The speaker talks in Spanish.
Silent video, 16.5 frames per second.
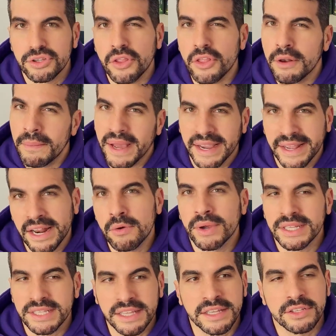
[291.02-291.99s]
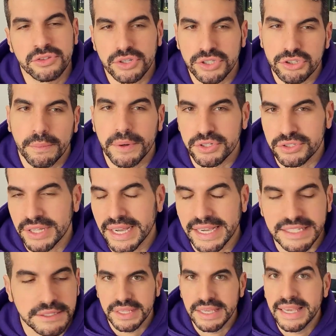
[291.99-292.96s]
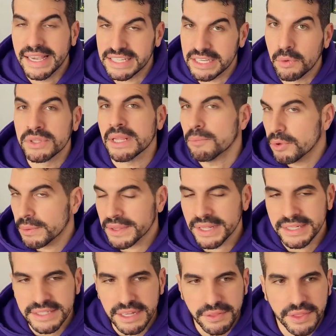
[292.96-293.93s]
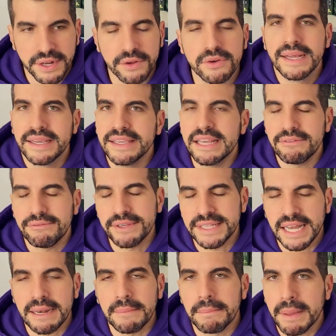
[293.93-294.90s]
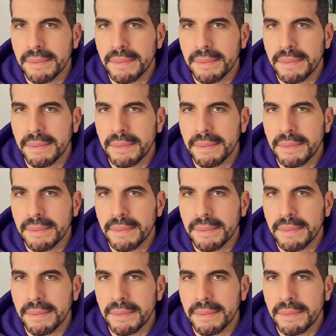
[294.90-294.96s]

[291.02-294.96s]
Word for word: todo el background que tienen todos estos personajes y que se cuenta muy bien en el tercero y el final me